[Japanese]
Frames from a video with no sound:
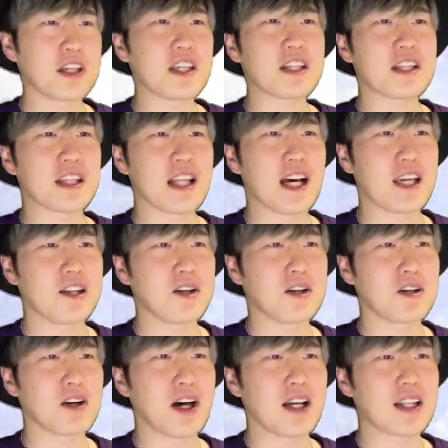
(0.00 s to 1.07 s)
きってな、いろ
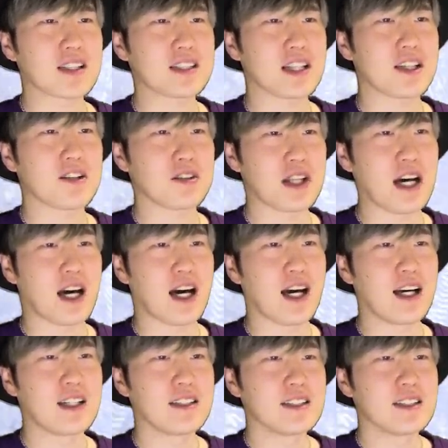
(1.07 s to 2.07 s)
いろ話したけどな、